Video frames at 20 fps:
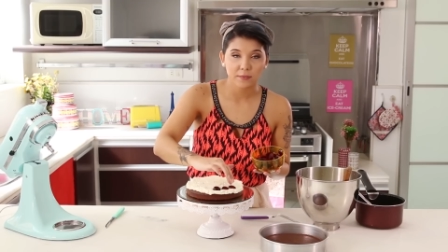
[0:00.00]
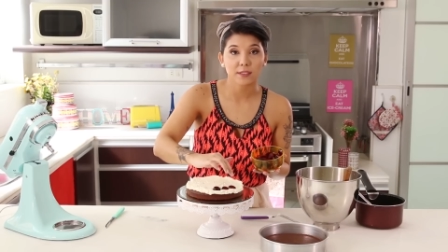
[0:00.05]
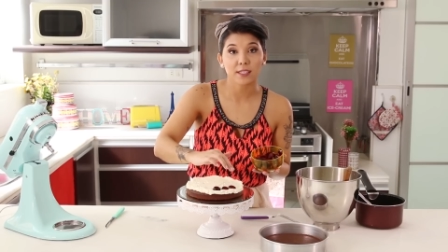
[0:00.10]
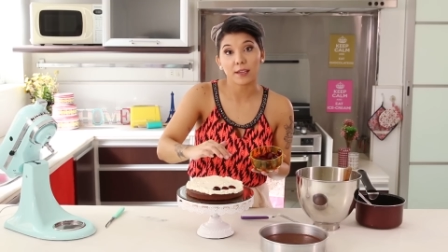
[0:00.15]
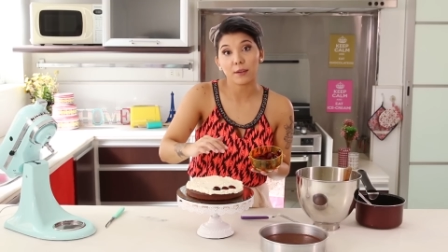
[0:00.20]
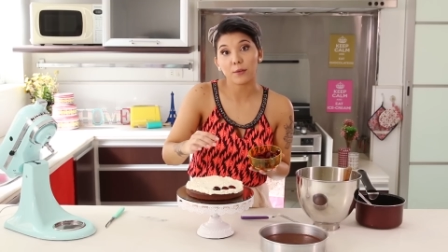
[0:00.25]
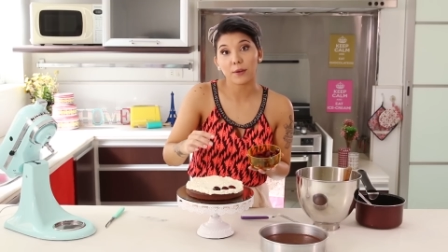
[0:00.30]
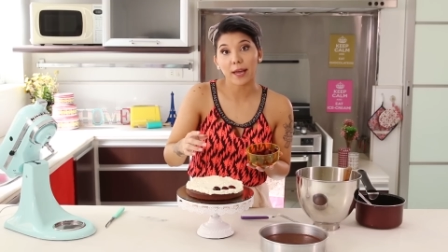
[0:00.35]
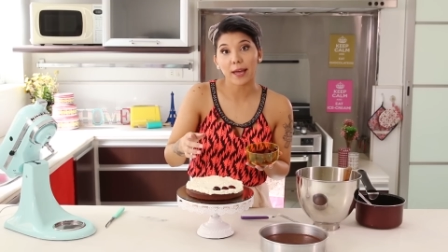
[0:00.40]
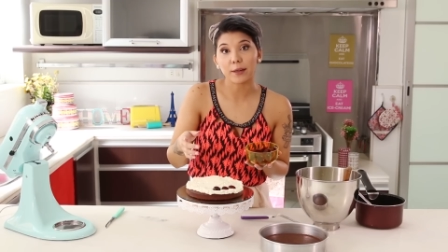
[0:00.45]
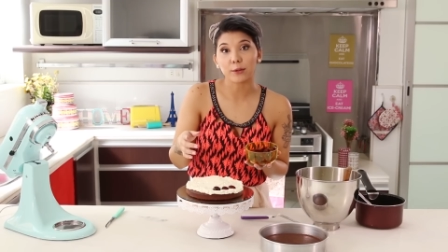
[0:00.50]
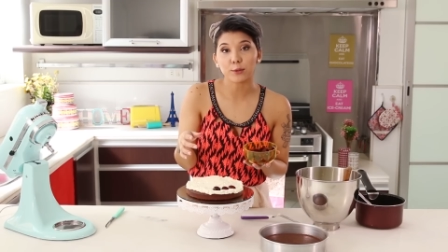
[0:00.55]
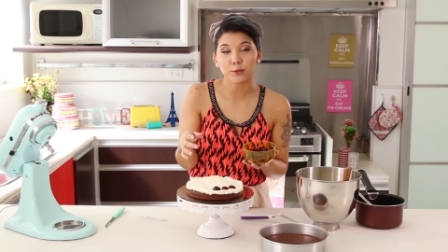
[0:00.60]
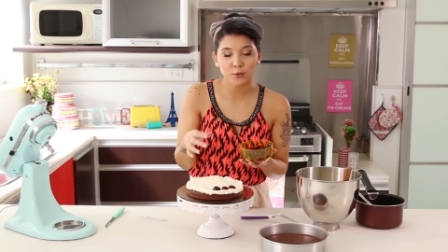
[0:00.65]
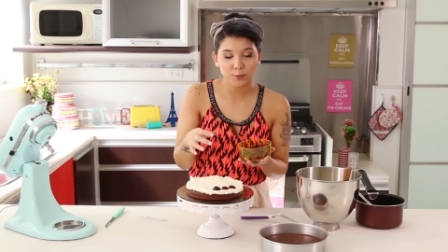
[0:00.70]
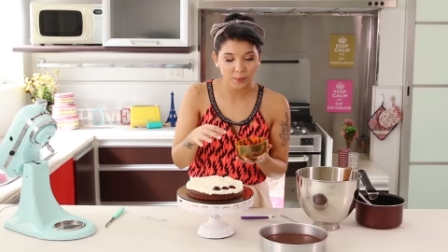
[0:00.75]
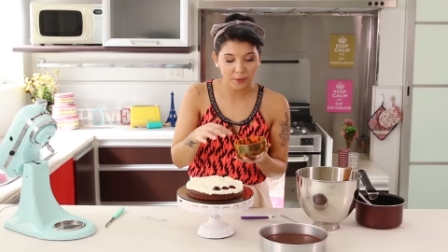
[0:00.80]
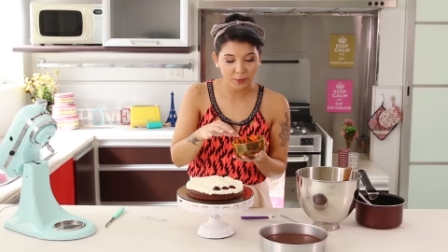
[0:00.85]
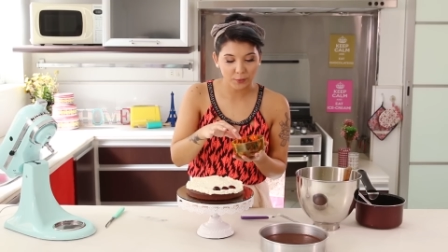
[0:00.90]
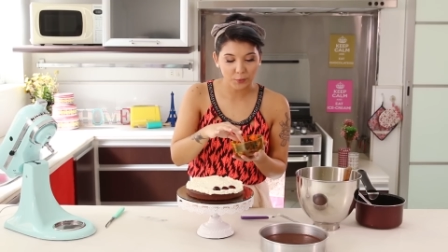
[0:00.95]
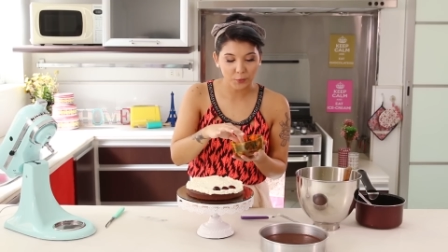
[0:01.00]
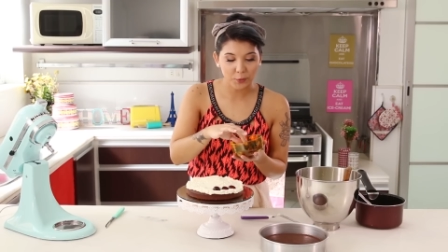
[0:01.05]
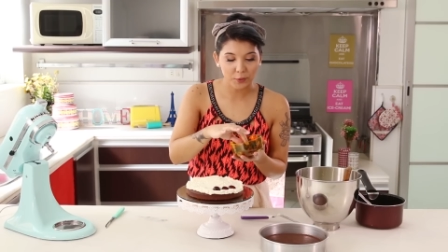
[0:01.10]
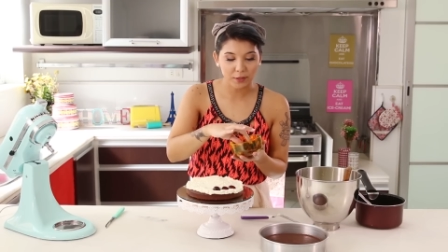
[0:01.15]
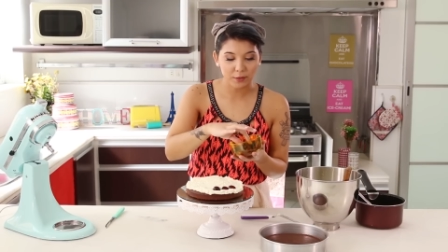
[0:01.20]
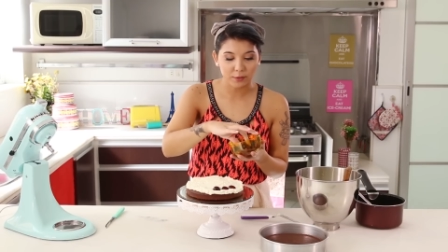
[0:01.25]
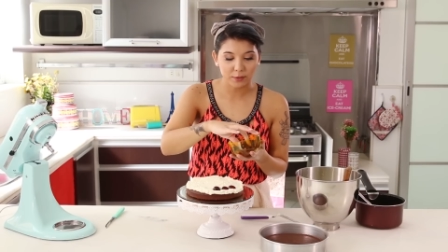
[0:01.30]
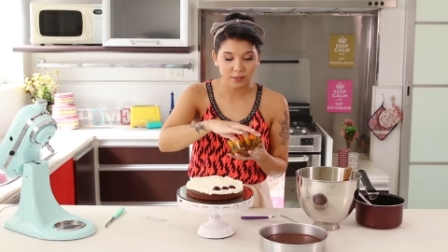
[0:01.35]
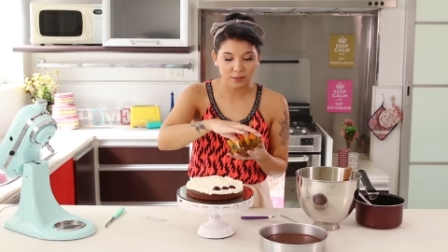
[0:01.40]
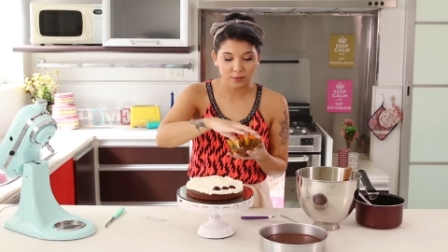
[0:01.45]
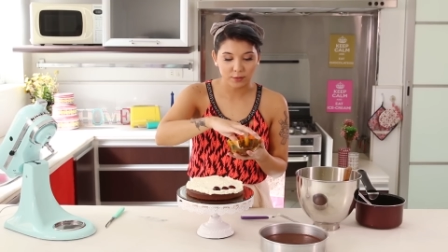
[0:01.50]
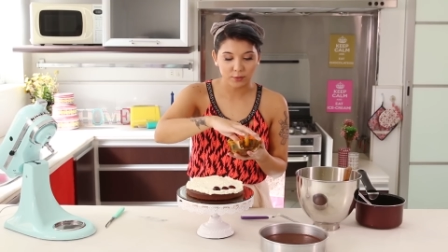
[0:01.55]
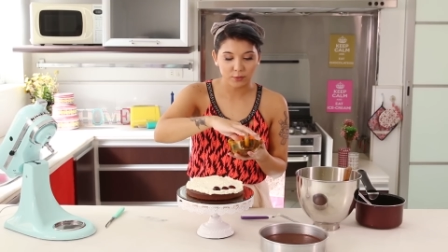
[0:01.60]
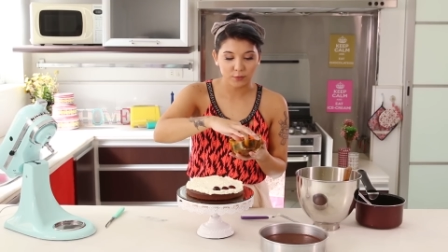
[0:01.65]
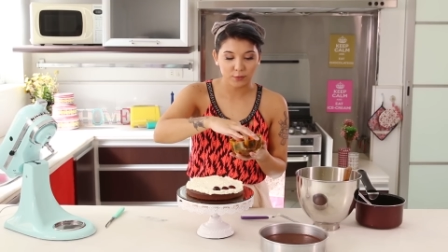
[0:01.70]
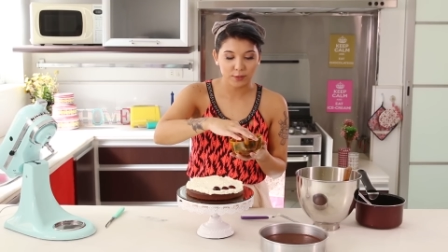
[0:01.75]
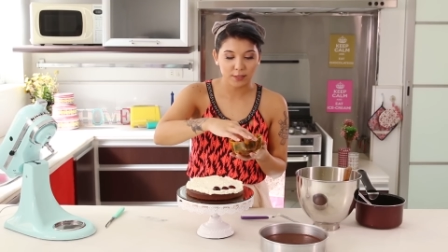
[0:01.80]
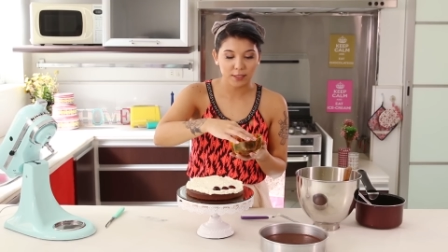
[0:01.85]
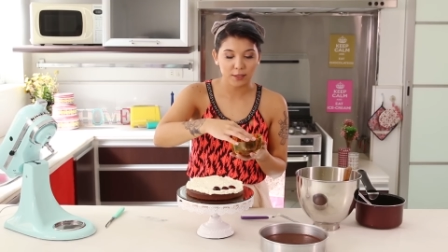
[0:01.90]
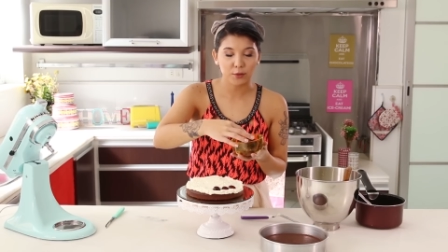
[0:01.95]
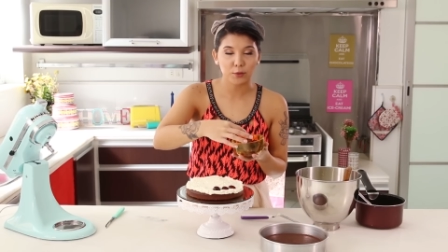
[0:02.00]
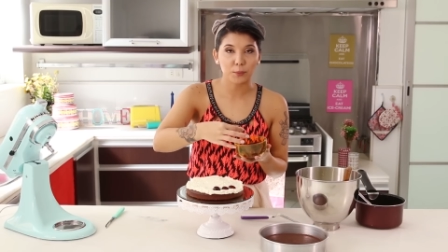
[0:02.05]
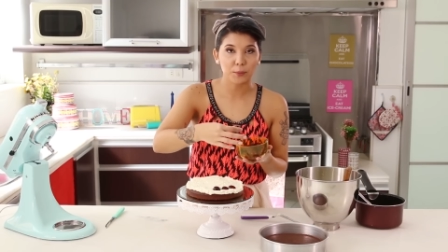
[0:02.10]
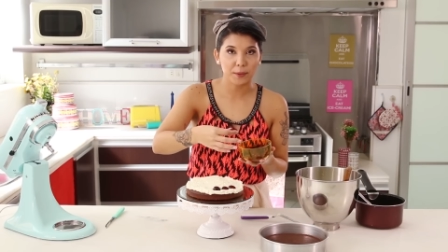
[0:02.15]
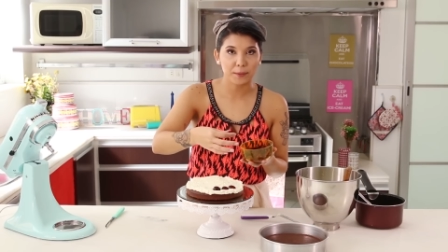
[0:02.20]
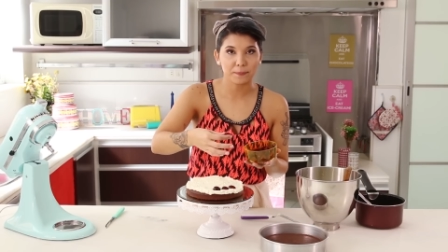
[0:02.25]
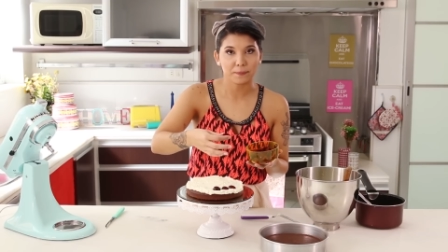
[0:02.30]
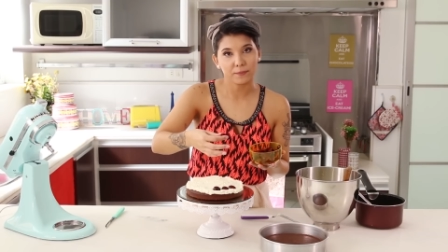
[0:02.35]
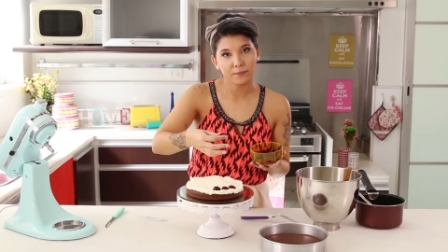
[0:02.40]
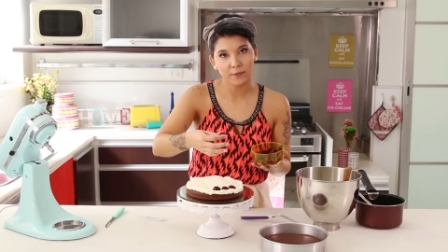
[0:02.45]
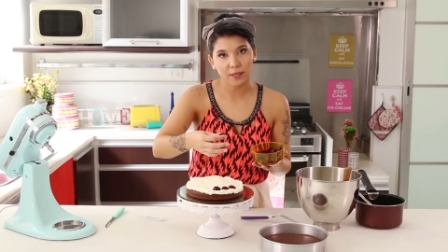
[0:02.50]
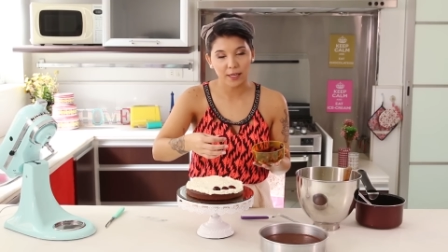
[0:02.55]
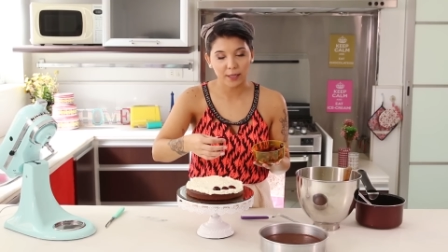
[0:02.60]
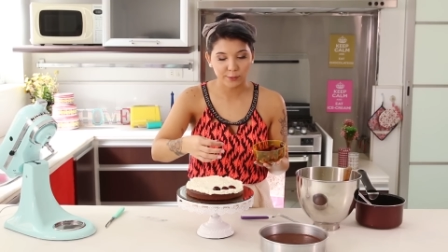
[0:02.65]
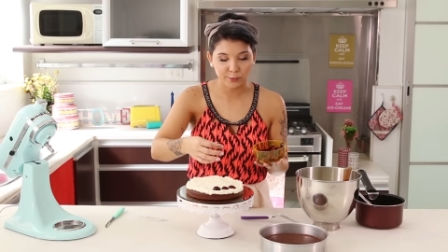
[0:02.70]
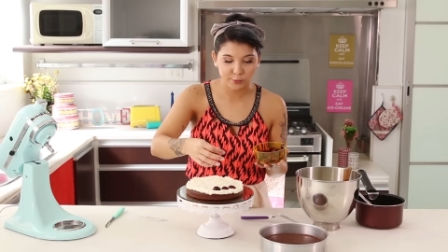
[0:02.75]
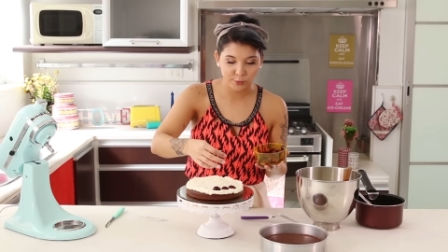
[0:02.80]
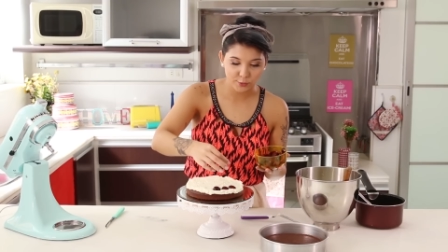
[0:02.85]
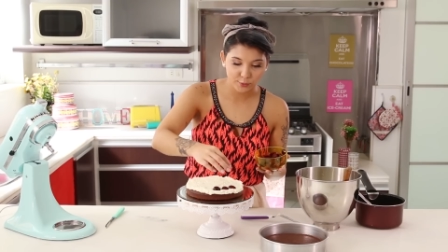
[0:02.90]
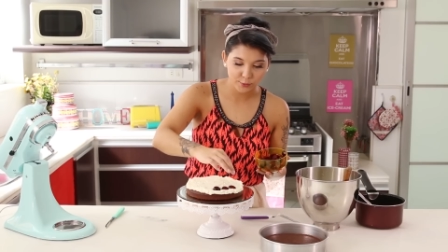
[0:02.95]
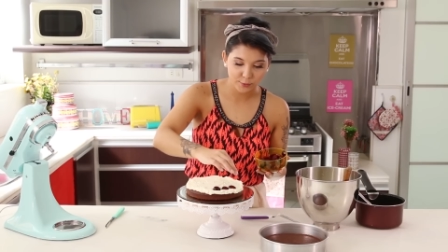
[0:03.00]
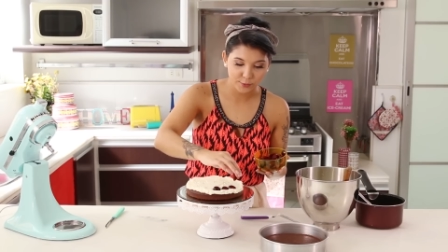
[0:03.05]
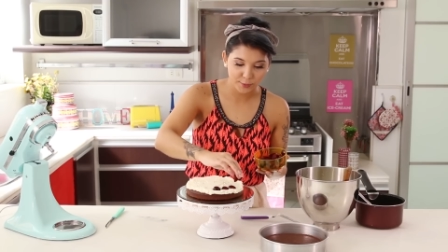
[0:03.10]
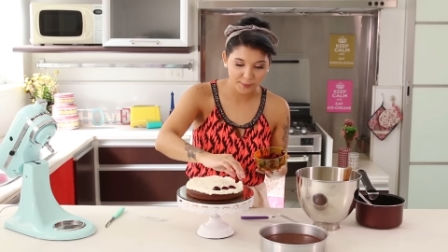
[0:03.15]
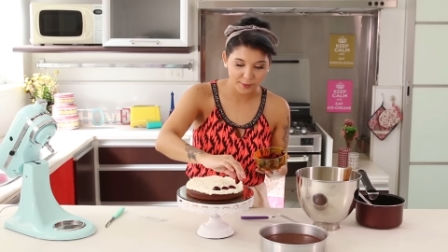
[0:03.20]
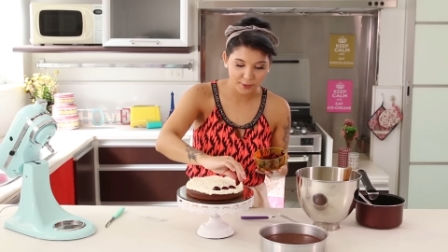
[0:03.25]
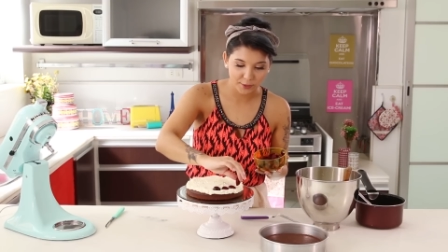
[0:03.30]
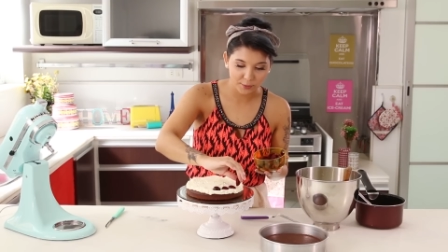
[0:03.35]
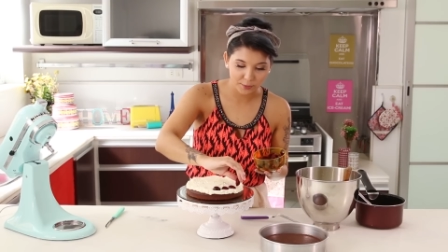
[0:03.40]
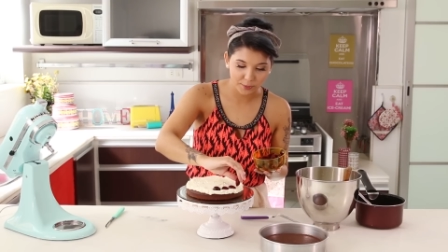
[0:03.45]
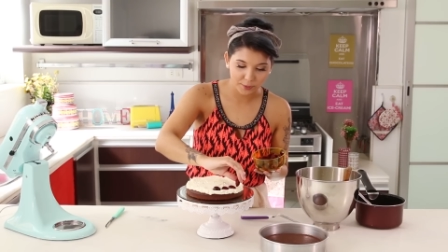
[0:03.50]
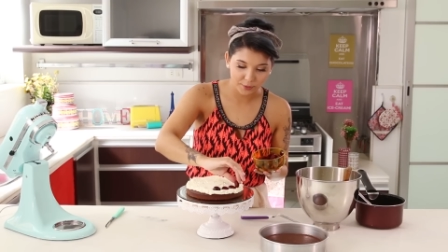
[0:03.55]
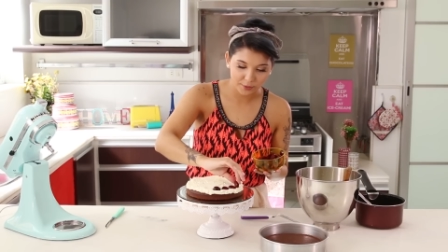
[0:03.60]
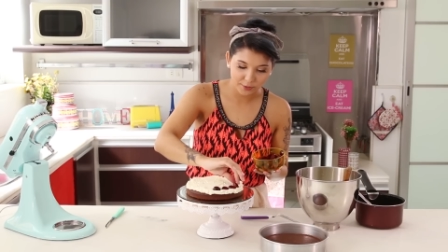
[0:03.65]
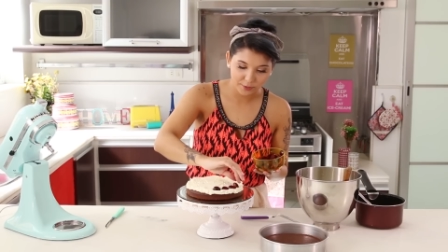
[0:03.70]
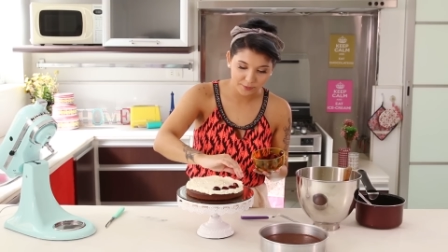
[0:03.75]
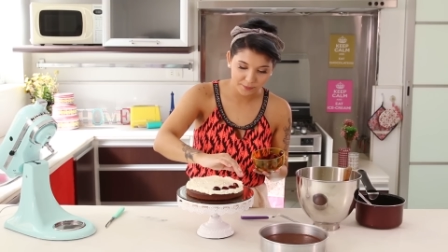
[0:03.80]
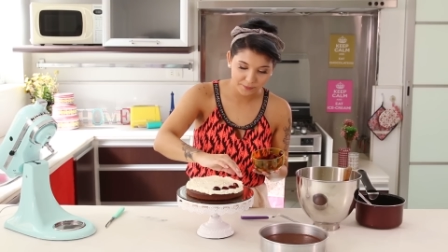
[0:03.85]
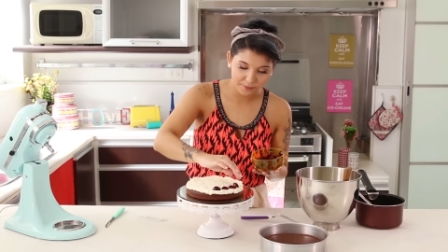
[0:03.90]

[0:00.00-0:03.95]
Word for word: tem o caroço para não correr o risco de você comer caroço no meio do bolo.